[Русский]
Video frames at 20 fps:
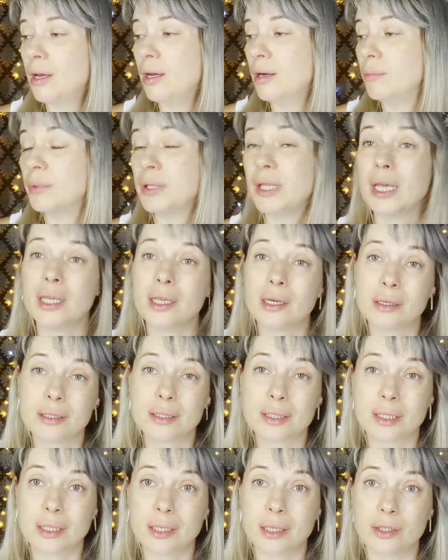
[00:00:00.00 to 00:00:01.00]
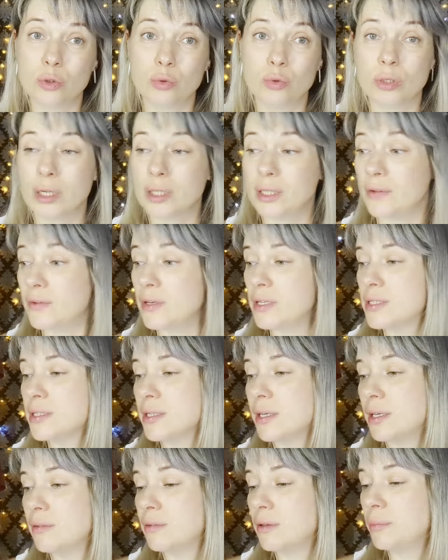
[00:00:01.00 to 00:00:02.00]
мне ехать к ней туда, на
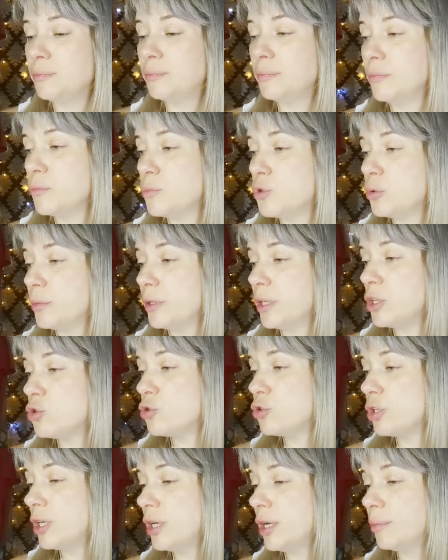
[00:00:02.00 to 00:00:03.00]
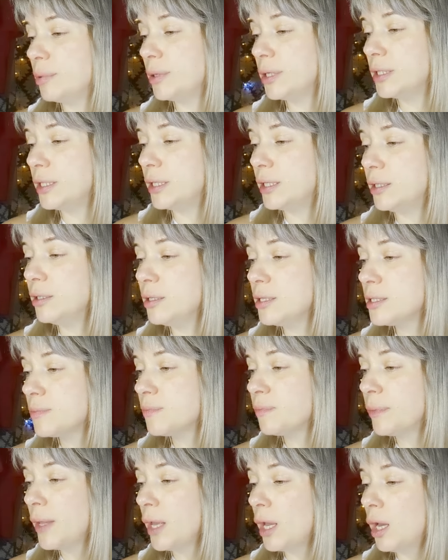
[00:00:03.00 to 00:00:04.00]
Вересаева. В общем, она еще не определилась.
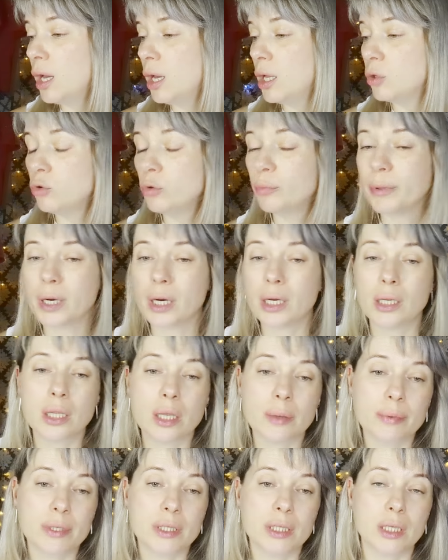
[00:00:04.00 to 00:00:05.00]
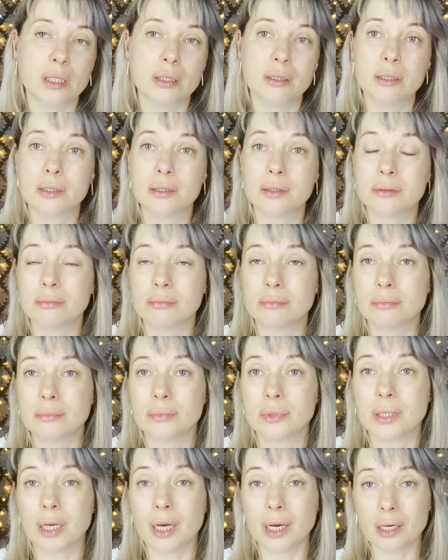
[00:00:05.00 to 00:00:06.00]
Ну и пока она не определилась,
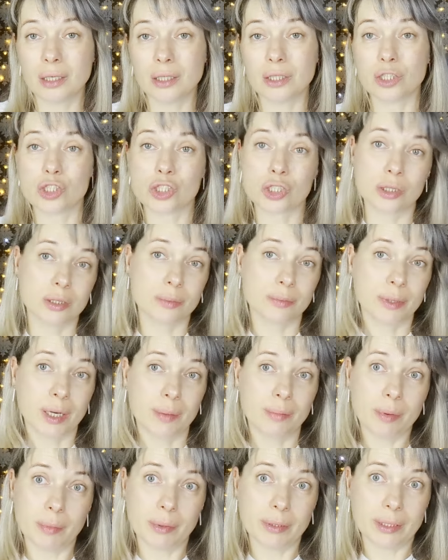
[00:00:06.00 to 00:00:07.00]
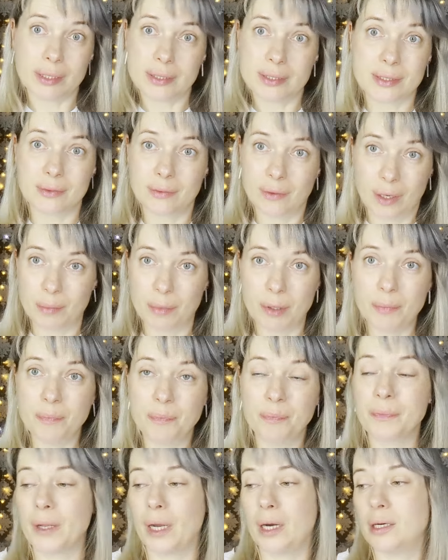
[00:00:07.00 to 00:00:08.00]
я решила пока поболтать с вами.
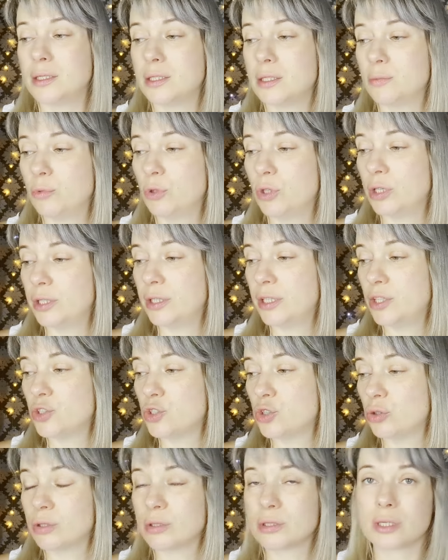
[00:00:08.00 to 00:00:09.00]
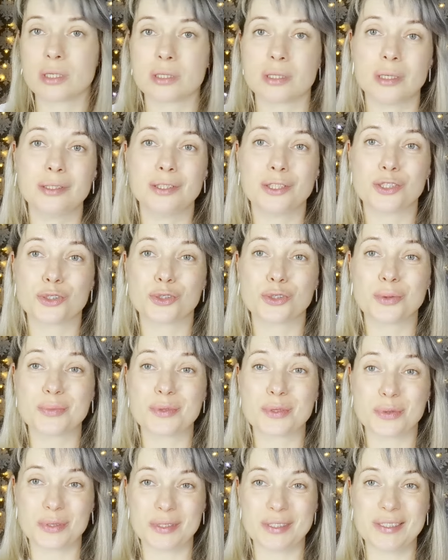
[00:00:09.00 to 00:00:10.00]
А, тем более есть что рассказать, есть что
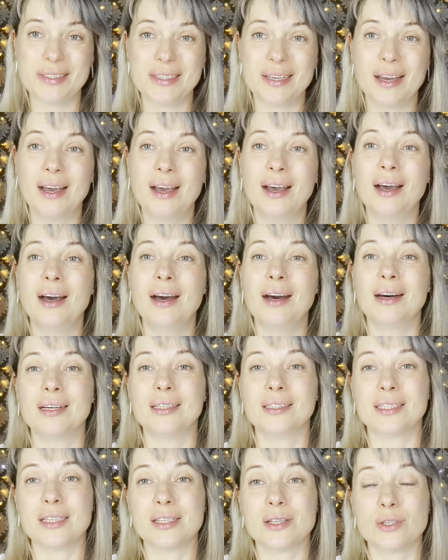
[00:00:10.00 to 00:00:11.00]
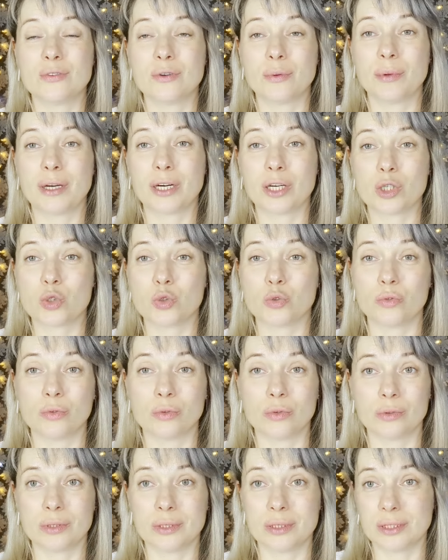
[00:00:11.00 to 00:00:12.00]
обсудить. А, надеюсь, вам
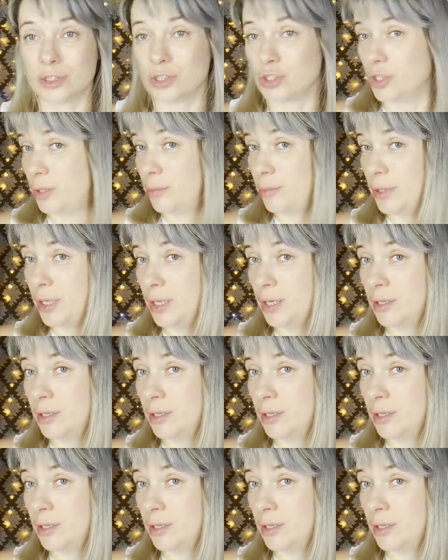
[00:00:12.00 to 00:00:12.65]
хорошо слышно меня